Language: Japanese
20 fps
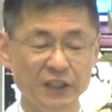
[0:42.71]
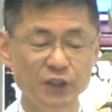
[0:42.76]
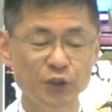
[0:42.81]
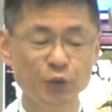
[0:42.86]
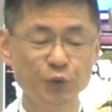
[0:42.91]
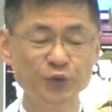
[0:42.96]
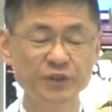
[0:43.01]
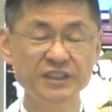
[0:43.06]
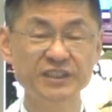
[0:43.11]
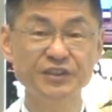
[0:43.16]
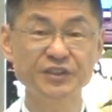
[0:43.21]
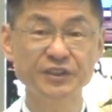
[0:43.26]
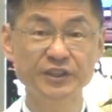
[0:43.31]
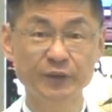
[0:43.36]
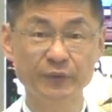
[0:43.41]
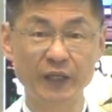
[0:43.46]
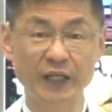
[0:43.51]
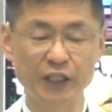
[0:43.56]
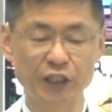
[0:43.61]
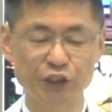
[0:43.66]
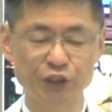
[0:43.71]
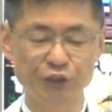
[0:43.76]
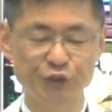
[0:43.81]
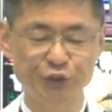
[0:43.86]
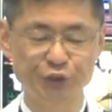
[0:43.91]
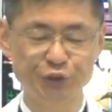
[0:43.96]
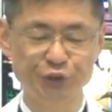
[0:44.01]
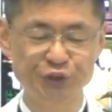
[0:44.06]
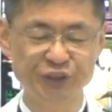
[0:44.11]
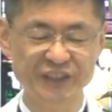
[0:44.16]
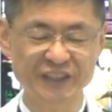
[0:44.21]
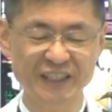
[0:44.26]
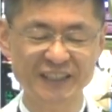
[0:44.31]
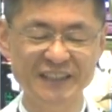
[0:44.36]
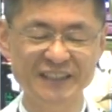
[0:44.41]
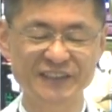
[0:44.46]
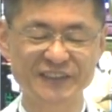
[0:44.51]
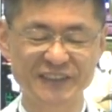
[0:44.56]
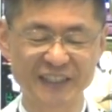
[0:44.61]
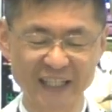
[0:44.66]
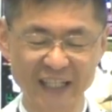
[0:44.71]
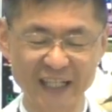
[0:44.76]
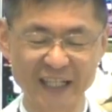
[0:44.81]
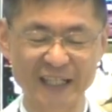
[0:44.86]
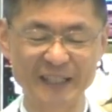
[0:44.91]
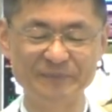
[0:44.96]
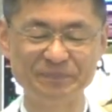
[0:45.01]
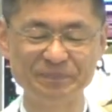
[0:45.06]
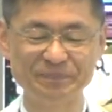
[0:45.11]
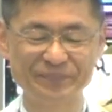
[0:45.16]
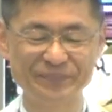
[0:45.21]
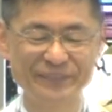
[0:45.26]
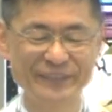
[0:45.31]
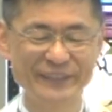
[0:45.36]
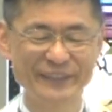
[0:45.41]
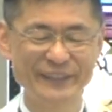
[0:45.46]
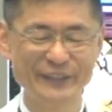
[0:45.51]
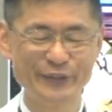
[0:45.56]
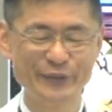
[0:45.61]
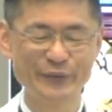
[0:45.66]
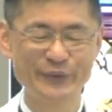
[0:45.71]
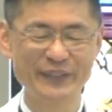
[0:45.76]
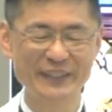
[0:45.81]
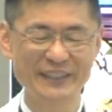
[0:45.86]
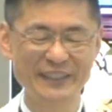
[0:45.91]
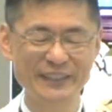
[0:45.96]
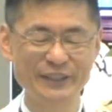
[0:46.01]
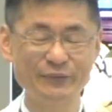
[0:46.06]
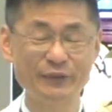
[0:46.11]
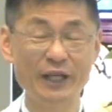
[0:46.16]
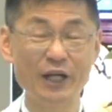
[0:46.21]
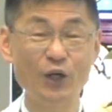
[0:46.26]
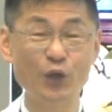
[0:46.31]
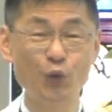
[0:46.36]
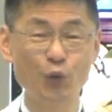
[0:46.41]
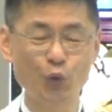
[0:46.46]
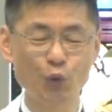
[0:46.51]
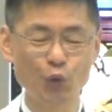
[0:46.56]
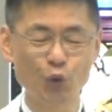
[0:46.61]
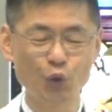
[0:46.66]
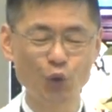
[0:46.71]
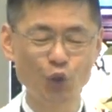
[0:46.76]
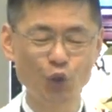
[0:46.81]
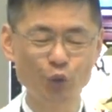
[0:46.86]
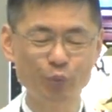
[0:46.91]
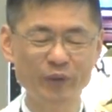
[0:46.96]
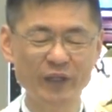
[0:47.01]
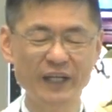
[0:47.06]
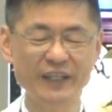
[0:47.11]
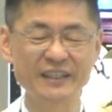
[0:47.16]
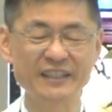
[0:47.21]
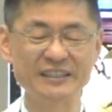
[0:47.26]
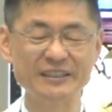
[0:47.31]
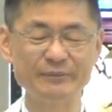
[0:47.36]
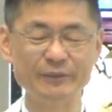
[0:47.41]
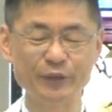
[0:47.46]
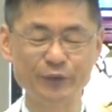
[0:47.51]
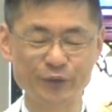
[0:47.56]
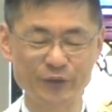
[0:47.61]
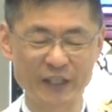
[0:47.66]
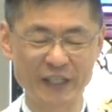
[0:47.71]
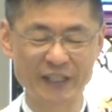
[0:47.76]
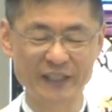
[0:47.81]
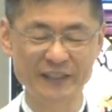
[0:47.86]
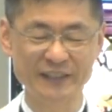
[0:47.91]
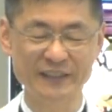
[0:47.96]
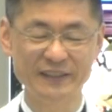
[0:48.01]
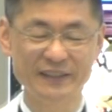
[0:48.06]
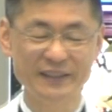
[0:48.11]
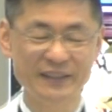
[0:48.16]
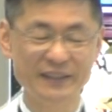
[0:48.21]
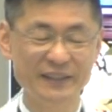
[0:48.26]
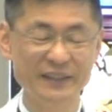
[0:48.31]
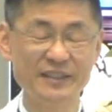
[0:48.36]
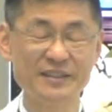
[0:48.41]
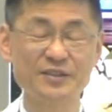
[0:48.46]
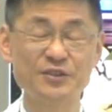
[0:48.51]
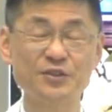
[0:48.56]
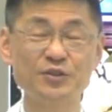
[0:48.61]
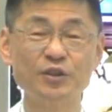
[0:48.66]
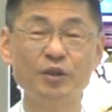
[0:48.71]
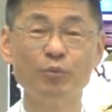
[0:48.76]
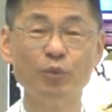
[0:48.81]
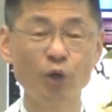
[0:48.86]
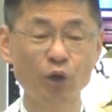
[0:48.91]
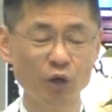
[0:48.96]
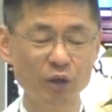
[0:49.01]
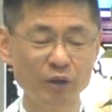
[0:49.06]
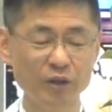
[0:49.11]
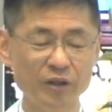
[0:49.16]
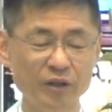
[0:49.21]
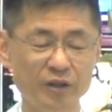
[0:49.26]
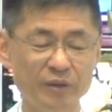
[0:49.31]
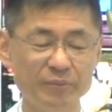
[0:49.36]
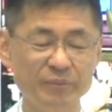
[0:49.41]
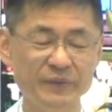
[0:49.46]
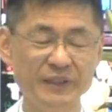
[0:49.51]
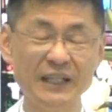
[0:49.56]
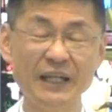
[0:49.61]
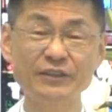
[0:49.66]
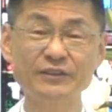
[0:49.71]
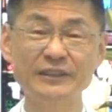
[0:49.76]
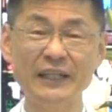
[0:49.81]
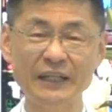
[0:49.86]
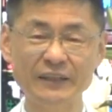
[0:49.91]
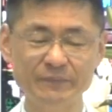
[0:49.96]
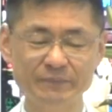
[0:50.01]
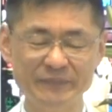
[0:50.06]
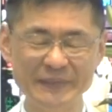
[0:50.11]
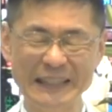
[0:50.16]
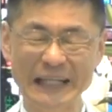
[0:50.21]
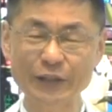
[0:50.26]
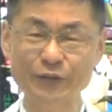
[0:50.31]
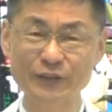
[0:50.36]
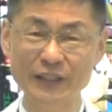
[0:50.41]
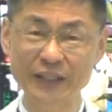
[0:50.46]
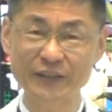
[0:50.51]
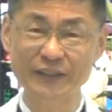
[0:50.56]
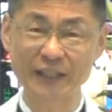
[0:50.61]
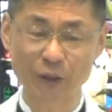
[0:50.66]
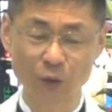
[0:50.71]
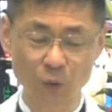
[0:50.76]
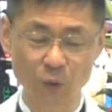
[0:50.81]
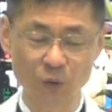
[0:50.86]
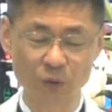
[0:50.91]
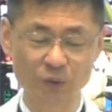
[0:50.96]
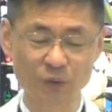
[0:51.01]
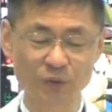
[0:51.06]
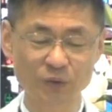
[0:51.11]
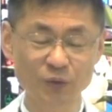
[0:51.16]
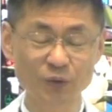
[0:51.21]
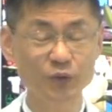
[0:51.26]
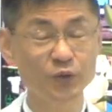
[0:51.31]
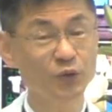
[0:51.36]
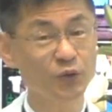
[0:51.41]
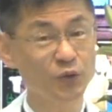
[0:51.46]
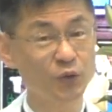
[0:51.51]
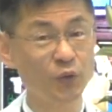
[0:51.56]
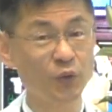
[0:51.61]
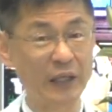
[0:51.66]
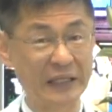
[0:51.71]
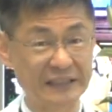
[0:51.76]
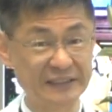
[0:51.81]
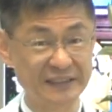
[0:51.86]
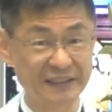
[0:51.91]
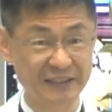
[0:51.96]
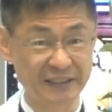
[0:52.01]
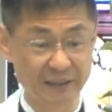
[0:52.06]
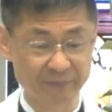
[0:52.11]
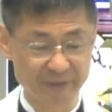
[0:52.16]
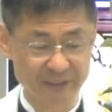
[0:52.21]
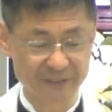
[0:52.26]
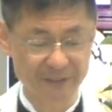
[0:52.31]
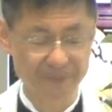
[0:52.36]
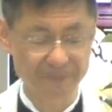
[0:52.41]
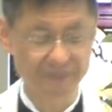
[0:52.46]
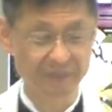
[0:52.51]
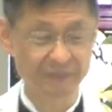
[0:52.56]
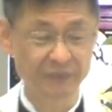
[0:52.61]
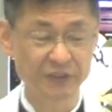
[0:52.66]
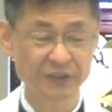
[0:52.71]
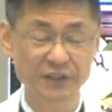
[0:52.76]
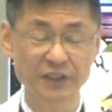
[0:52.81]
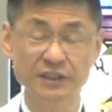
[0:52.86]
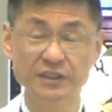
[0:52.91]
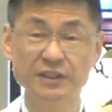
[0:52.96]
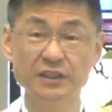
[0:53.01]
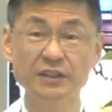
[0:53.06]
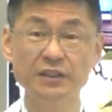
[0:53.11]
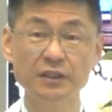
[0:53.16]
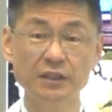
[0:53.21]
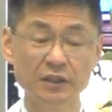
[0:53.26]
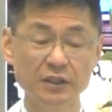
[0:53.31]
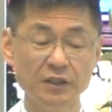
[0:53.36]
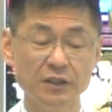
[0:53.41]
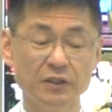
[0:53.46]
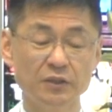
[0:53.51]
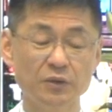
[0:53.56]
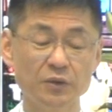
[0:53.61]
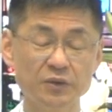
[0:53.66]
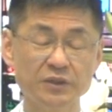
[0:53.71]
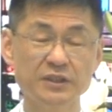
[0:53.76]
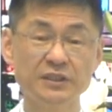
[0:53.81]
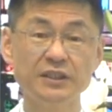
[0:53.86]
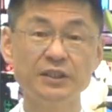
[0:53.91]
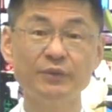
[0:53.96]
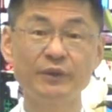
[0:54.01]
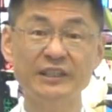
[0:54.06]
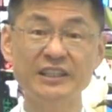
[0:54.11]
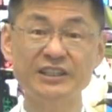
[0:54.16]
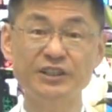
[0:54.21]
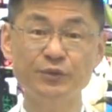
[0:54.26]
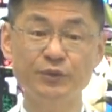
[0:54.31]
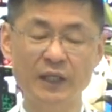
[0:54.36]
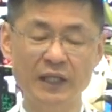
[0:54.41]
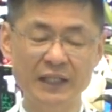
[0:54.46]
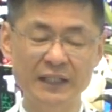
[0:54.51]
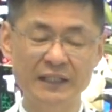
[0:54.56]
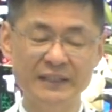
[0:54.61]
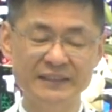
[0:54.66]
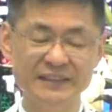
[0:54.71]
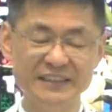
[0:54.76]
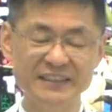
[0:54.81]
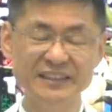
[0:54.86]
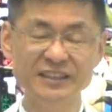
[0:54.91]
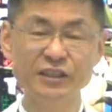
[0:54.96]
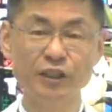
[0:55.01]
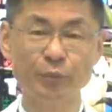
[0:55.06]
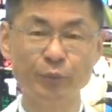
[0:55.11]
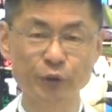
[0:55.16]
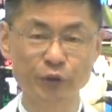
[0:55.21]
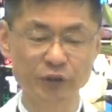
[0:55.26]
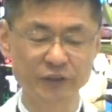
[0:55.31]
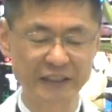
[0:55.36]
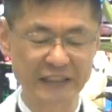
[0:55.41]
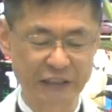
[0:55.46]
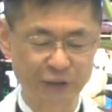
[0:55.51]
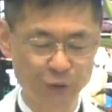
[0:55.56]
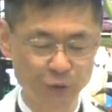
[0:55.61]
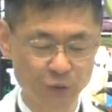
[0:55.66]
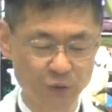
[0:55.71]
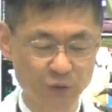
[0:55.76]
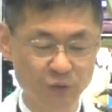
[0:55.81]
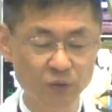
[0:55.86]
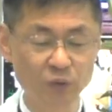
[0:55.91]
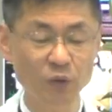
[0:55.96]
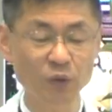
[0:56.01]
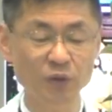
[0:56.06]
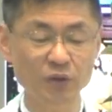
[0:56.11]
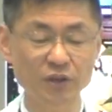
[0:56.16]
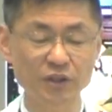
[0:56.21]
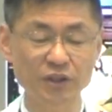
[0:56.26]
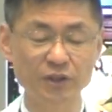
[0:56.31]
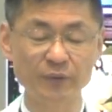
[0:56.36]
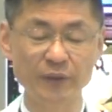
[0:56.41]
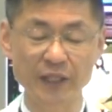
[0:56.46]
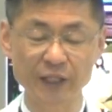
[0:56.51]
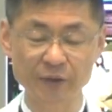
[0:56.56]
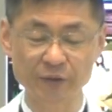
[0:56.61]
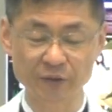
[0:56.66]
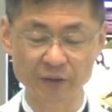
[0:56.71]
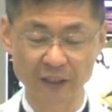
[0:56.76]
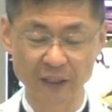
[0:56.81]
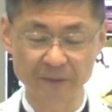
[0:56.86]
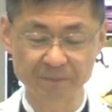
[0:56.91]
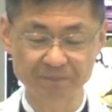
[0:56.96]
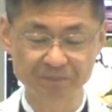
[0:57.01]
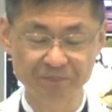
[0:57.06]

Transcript: 翌日には十字架につけられ夕方には葬られてしまうのでイエスをもう見なく見なくなるだろうということを暗示していますしかし同時に私は父のもとに行くと言われるので